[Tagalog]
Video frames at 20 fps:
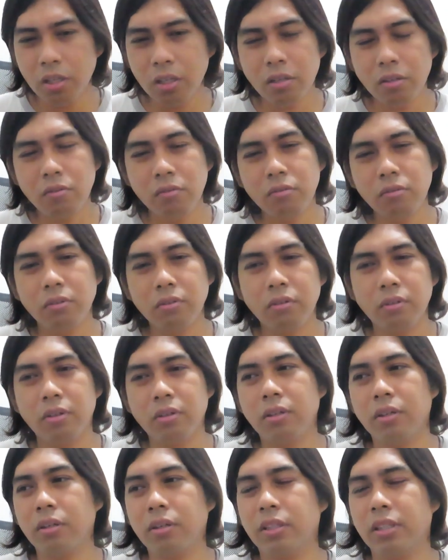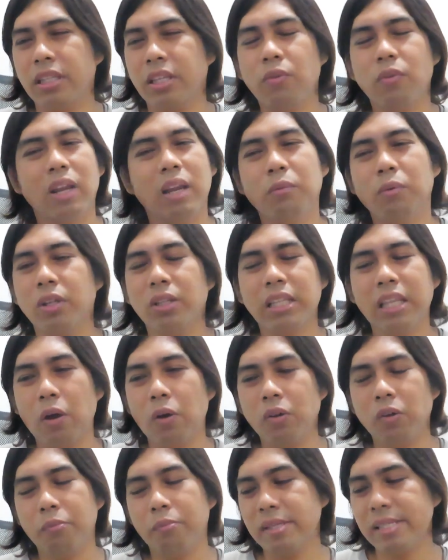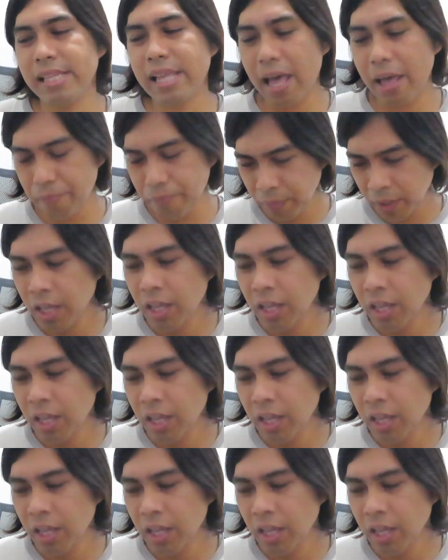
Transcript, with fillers: yung hindi ko alam kung tawag doon basta